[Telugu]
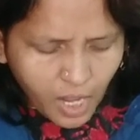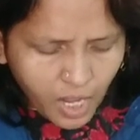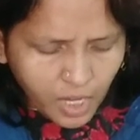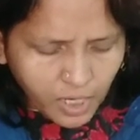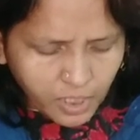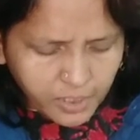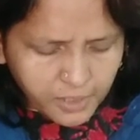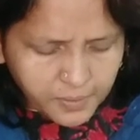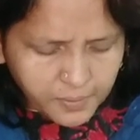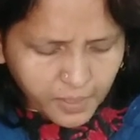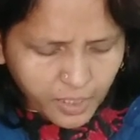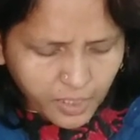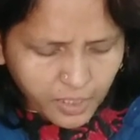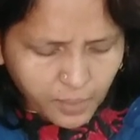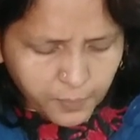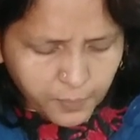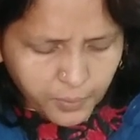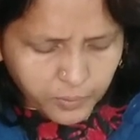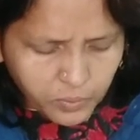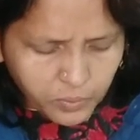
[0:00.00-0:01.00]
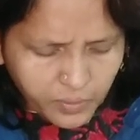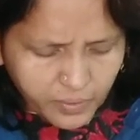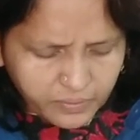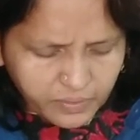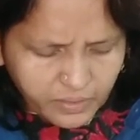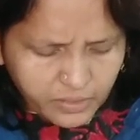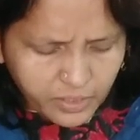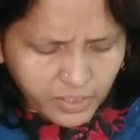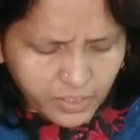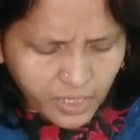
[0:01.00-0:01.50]
ఆదిత ఆయన
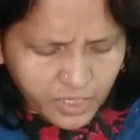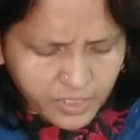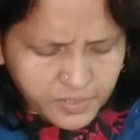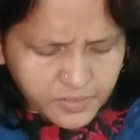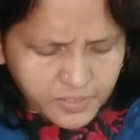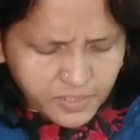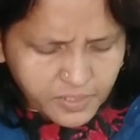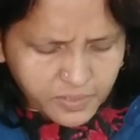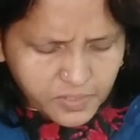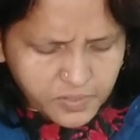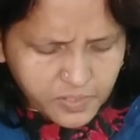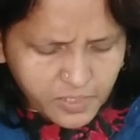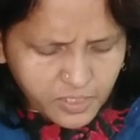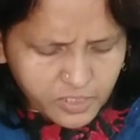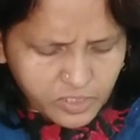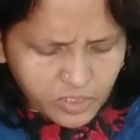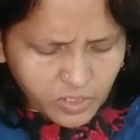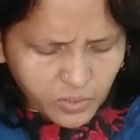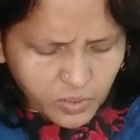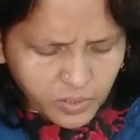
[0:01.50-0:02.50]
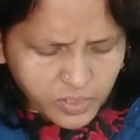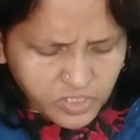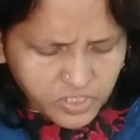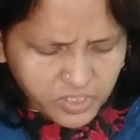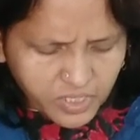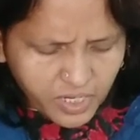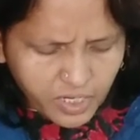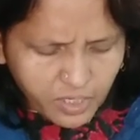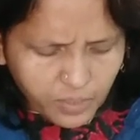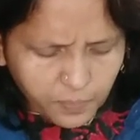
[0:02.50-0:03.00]
భక్తులందరికీ ఆయన చెంత చేయని జనులకు
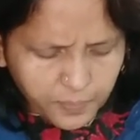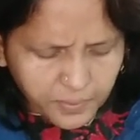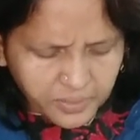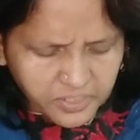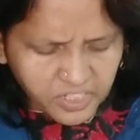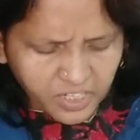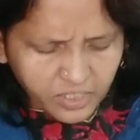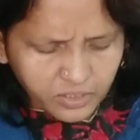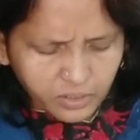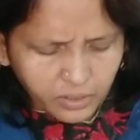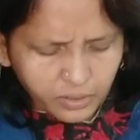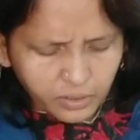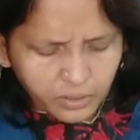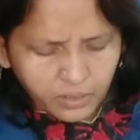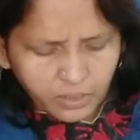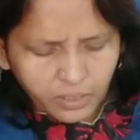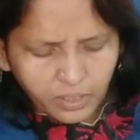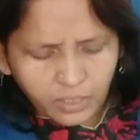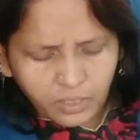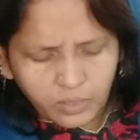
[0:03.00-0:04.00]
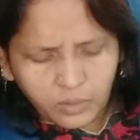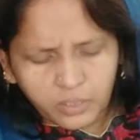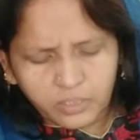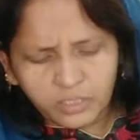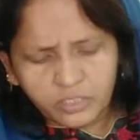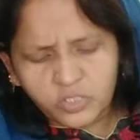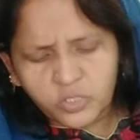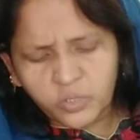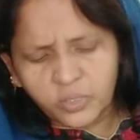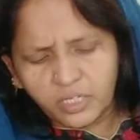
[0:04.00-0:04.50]
ఇష్టాలకు ప్రఖ్యాతకరంగా
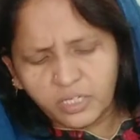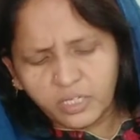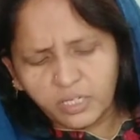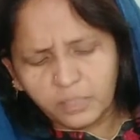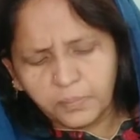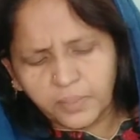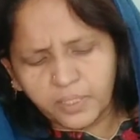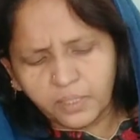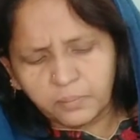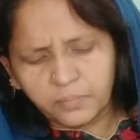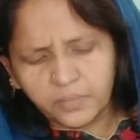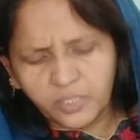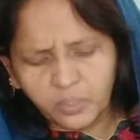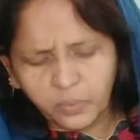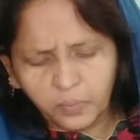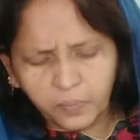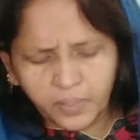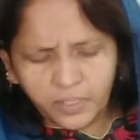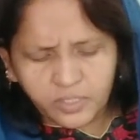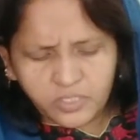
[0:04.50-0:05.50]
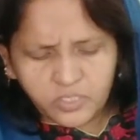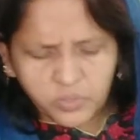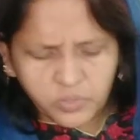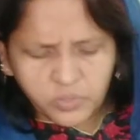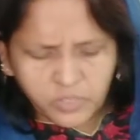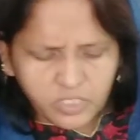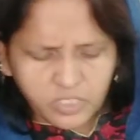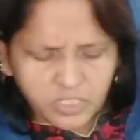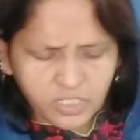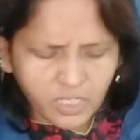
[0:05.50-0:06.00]
ఉన్నది చూడండి మనం యహోవాను
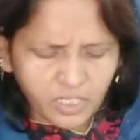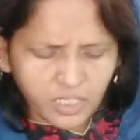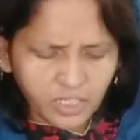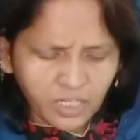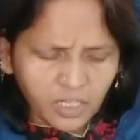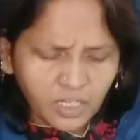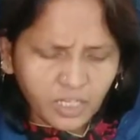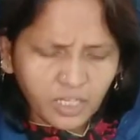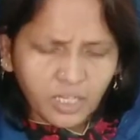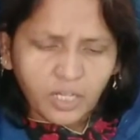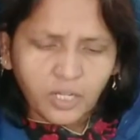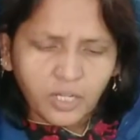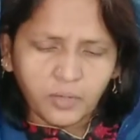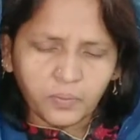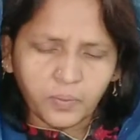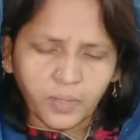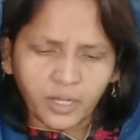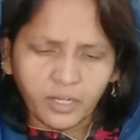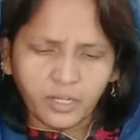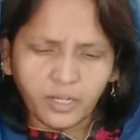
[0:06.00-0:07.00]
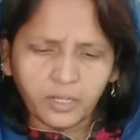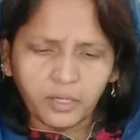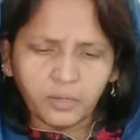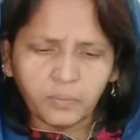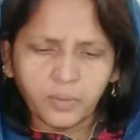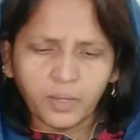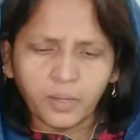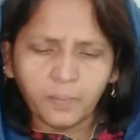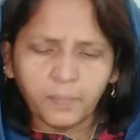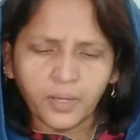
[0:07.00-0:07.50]
స్థుతించాలి నువ్వు
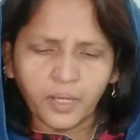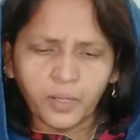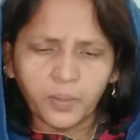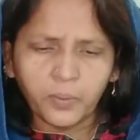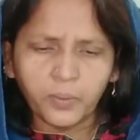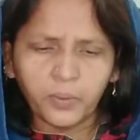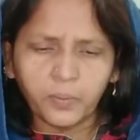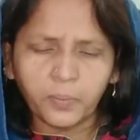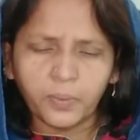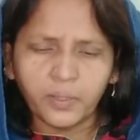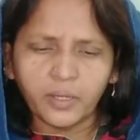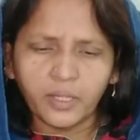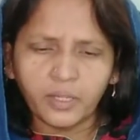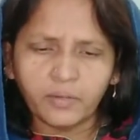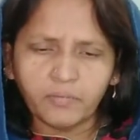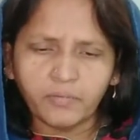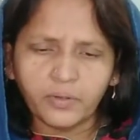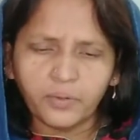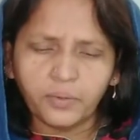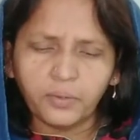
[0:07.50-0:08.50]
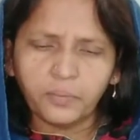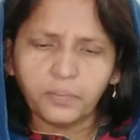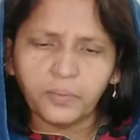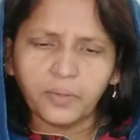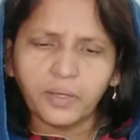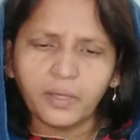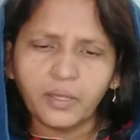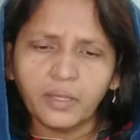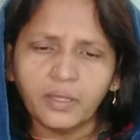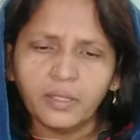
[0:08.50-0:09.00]
కన్నెకవా బాలుడువా యవనుడువా